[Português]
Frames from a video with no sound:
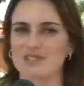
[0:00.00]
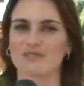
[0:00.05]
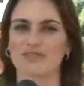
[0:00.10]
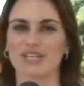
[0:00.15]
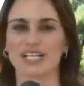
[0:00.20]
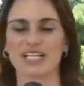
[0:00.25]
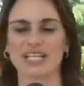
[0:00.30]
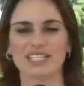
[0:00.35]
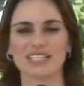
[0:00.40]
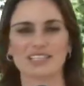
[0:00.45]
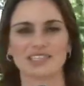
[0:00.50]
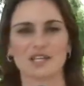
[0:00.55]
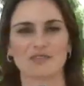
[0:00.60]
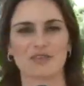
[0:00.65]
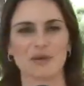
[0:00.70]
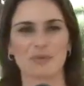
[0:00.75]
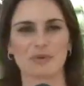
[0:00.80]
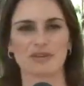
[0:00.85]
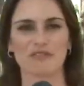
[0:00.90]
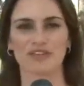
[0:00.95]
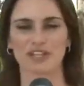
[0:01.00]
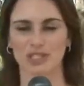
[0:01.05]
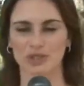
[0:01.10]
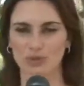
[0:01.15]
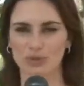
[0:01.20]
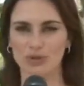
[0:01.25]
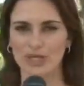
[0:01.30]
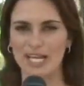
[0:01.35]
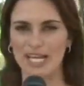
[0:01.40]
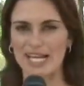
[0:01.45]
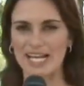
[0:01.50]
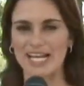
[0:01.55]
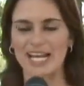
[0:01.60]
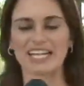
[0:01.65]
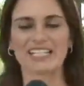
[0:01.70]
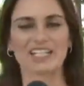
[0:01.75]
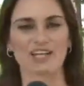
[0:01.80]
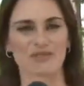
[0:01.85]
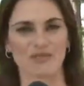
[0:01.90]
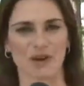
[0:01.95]
Ziviani, TV Prefeitura,
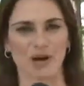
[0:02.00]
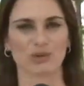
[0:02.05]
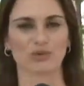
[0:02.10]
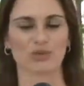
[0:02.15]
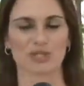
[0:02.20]
Carnaval